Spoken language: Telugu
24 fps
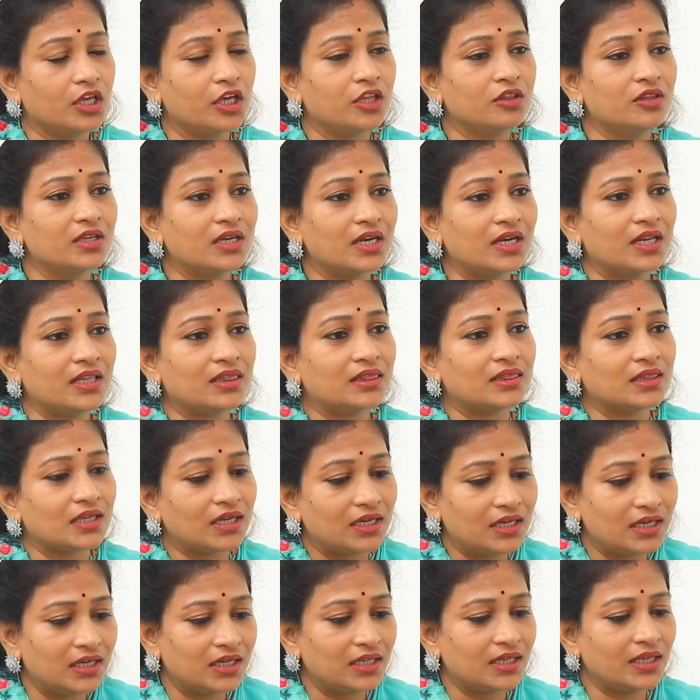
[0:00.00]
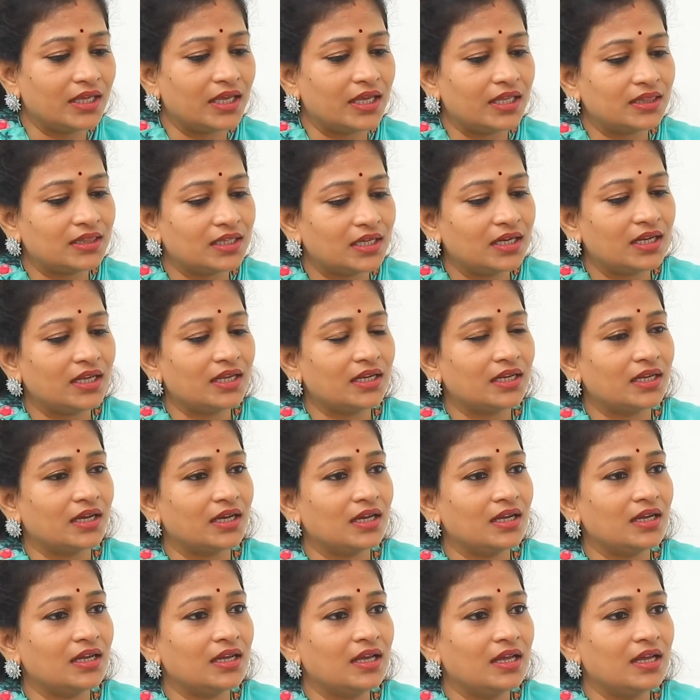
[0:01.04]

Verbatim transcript: ఎందుకంటే తల్లి ఏ తల్లి అయినా